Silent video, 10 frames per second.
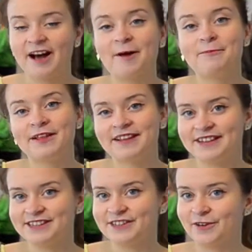обеда
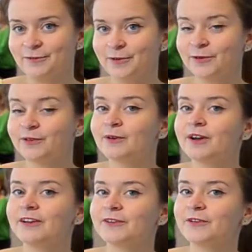из трех блюд,
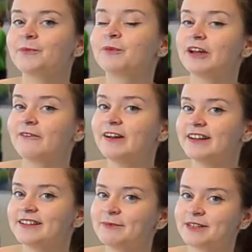которые
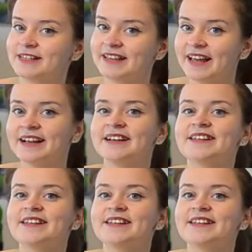подавали по цене